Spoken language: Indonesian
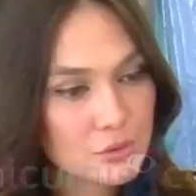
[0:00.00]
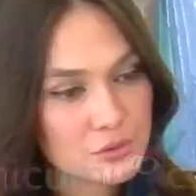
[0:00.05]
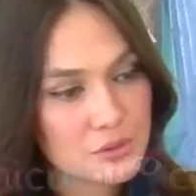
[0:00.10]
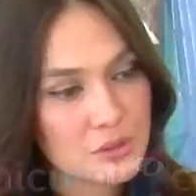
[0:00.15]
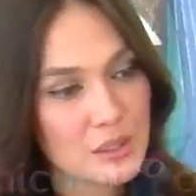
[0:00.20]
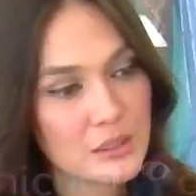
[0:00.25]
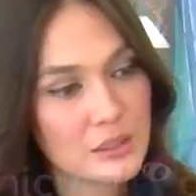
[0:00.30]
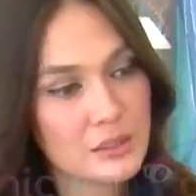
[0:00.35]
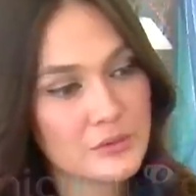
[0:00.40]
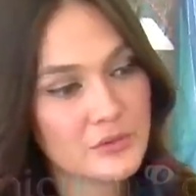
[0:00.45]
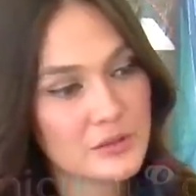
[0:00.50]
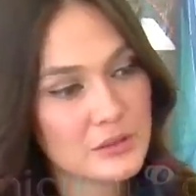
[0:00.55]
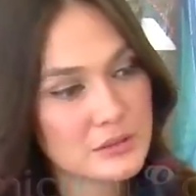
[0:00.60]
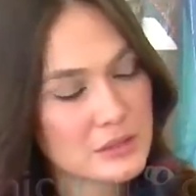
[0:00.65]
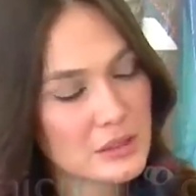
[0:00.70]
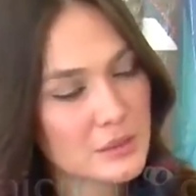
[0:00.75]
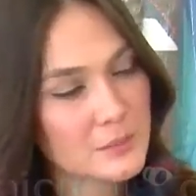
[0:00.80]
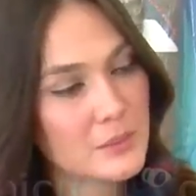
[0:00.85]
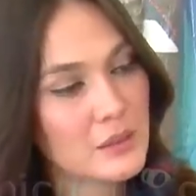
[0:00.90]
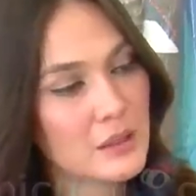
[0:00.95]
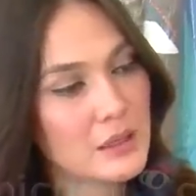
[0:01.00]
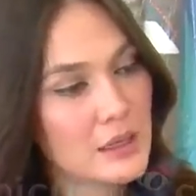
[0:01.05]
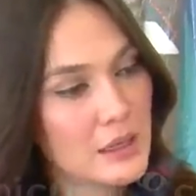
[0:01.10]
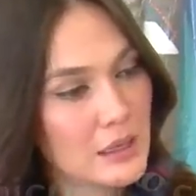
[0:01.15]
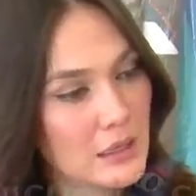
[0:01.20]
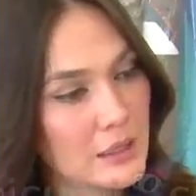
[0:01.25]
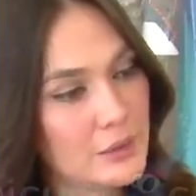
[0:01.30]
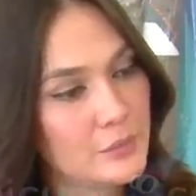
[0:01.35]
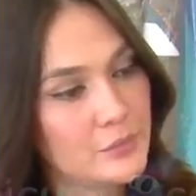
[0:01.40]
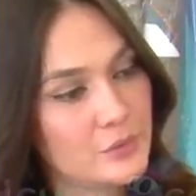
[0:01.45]
terus dari fisik
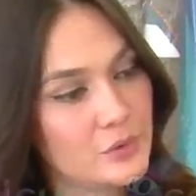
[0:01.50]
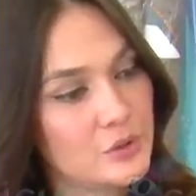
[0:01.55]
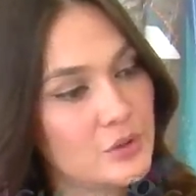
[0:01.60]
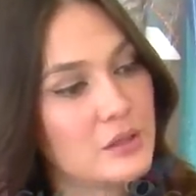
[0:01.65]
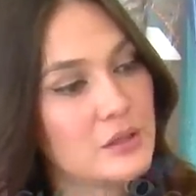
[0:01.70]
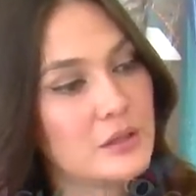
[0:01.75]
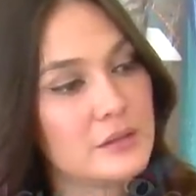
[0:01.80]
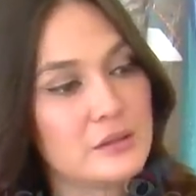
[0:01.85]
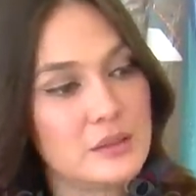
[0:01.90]
pengenalan wah